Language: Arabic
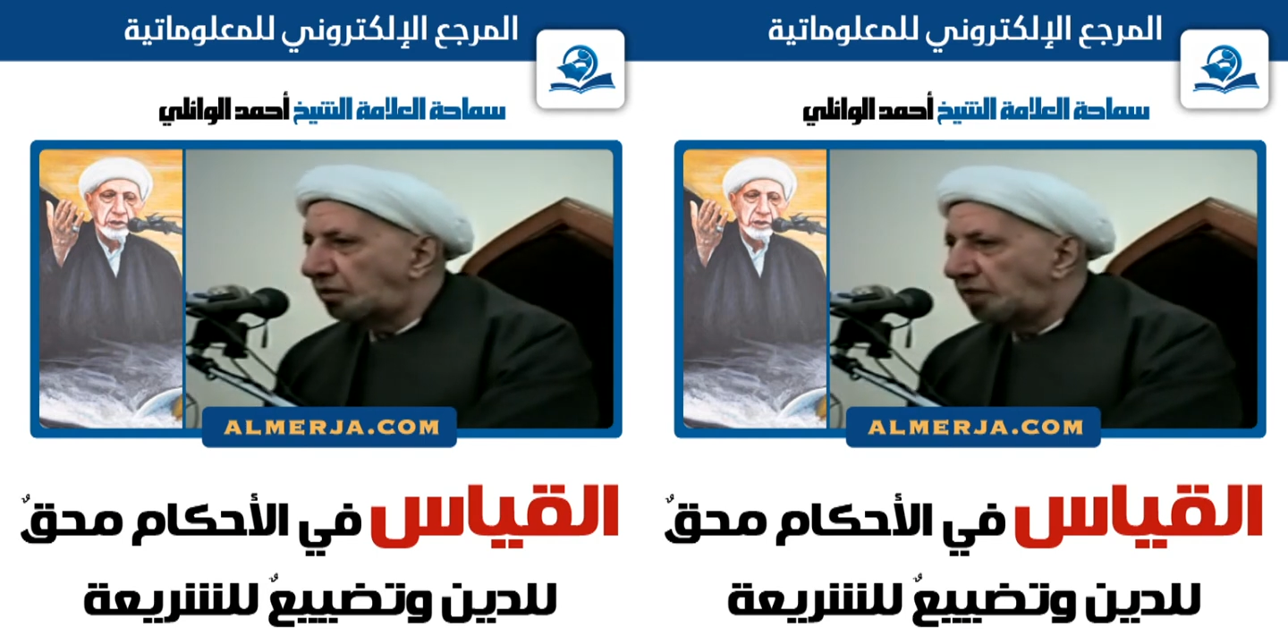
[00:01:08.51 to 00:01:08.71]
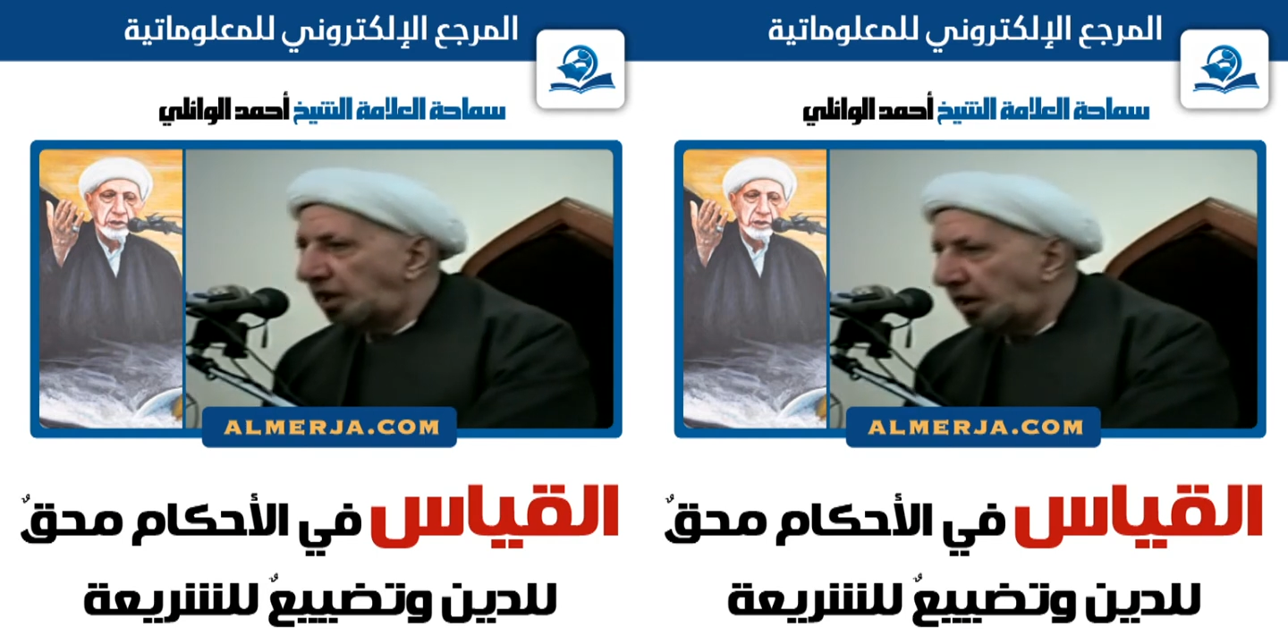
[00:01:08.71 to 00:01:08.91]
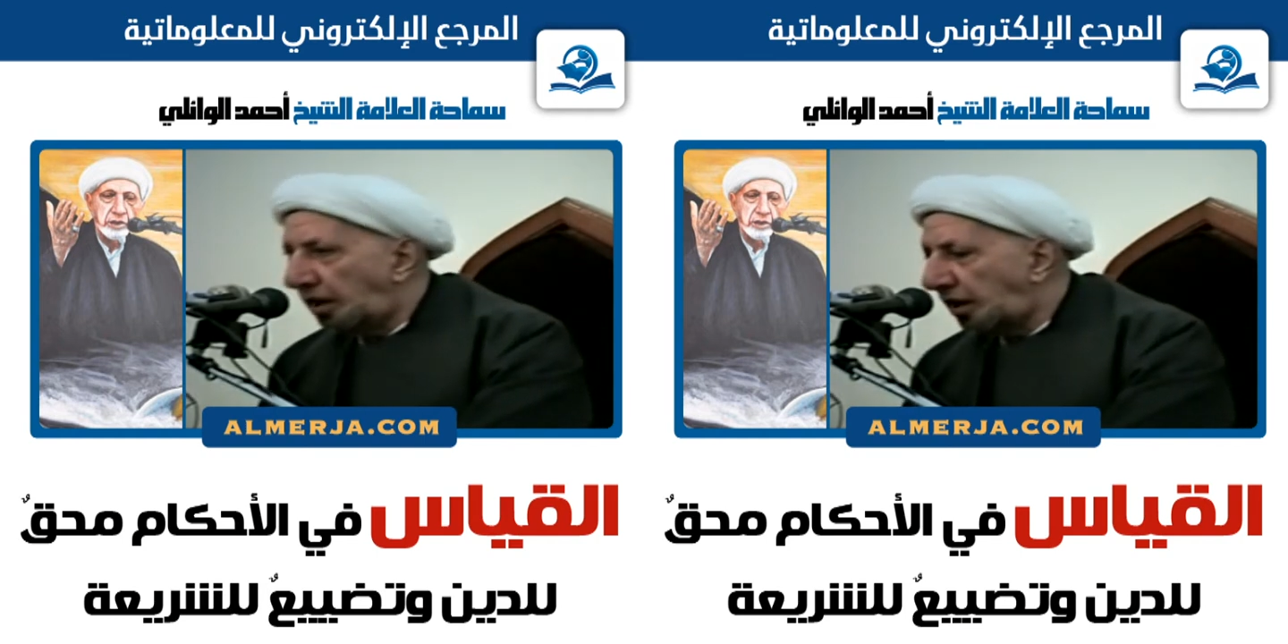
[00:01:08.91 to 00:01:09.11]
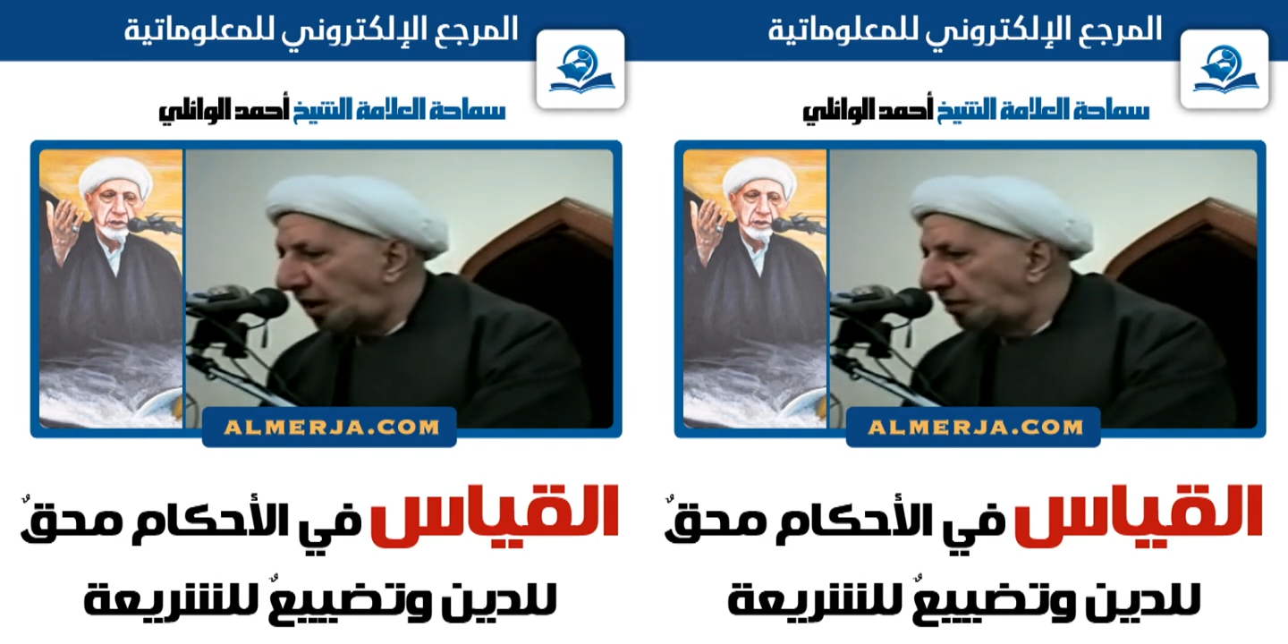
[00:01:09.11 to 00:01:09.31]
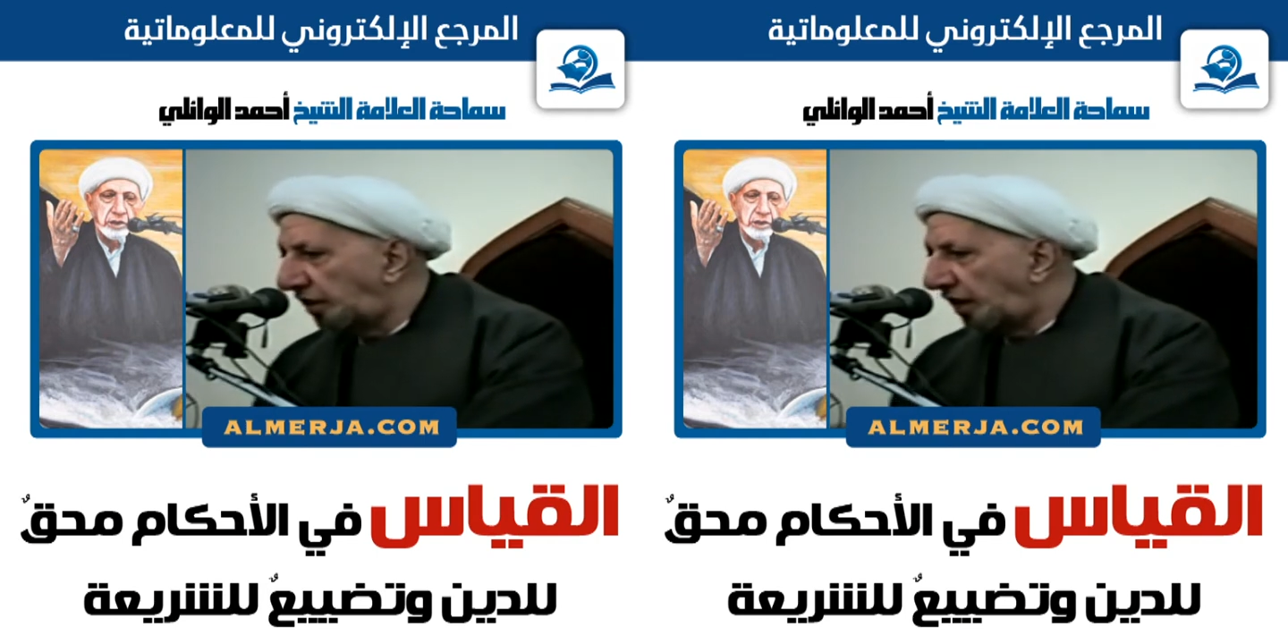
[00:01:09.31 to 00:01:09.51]

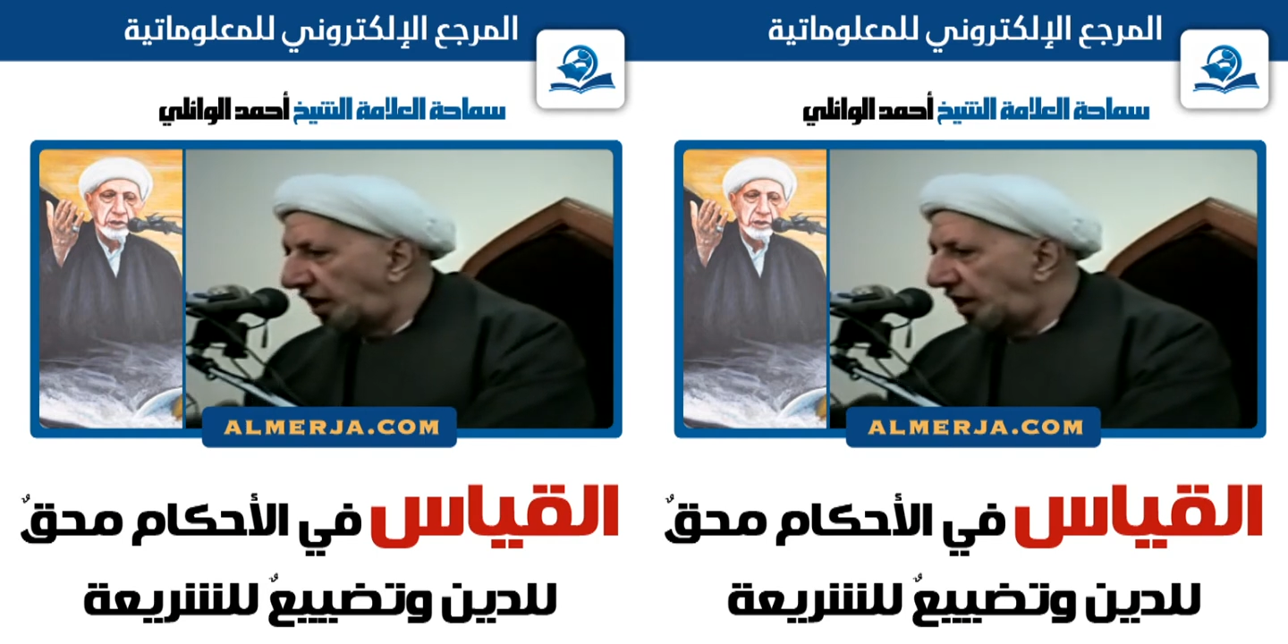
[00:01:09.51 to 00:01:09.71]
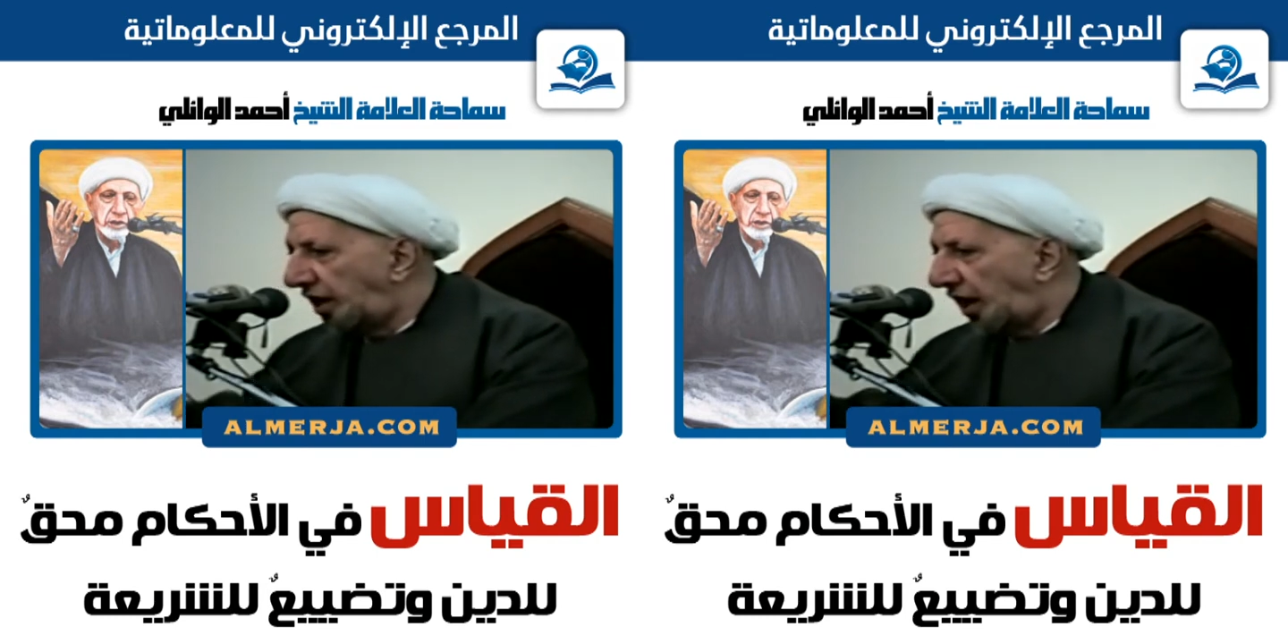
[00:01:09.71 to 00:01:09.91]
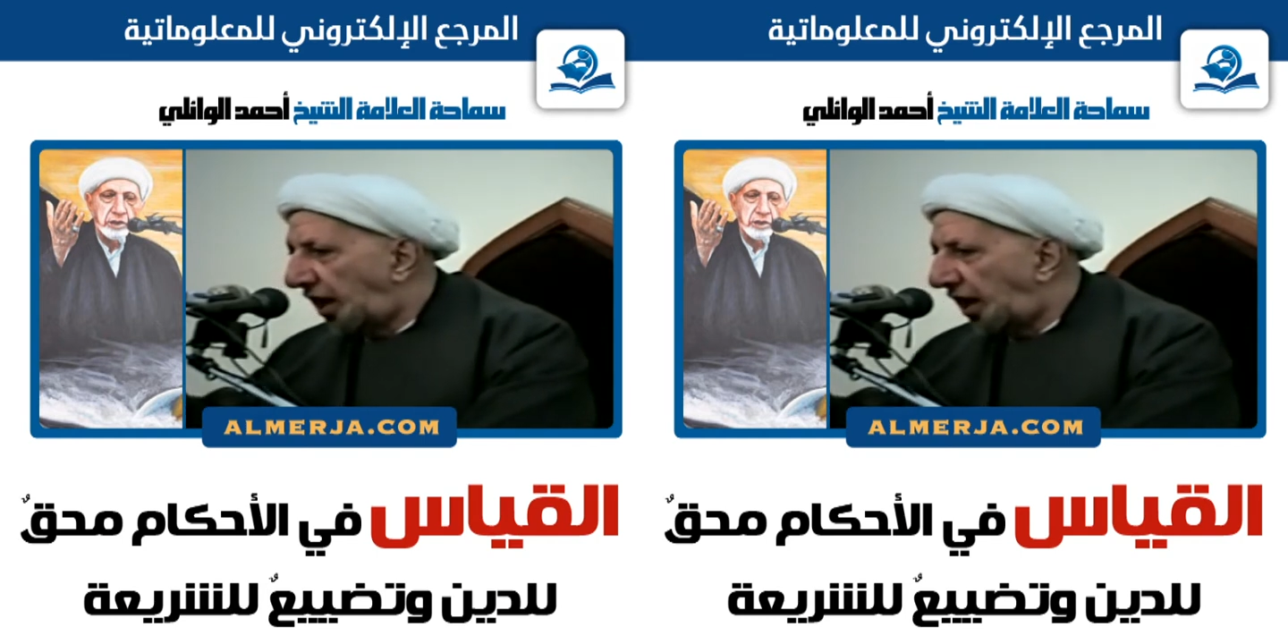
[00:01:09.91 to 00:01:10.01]
بالإحرام يظلل